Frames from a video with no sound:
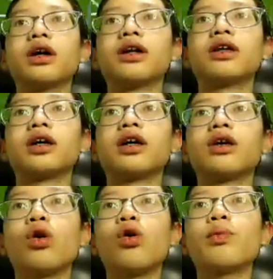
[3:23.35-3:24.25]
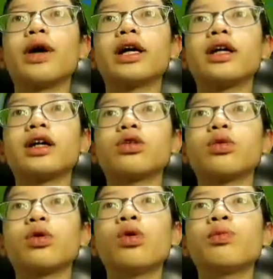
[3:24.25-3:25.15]
ada oh bahaya di
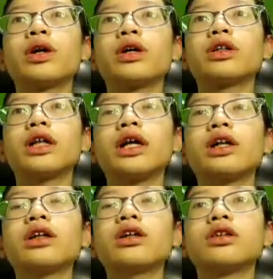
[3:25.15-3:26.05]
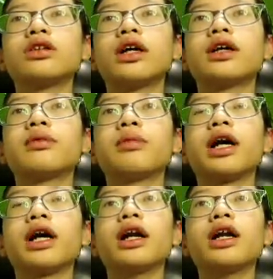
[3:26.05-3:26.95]
kartu oh di tackle dan
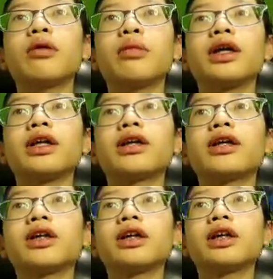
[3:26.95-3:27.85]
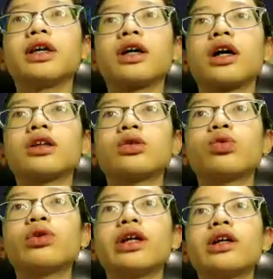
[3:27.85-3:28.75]
pelanggaran nampaknya kartu
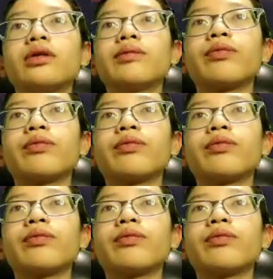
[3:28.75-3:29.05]
kuning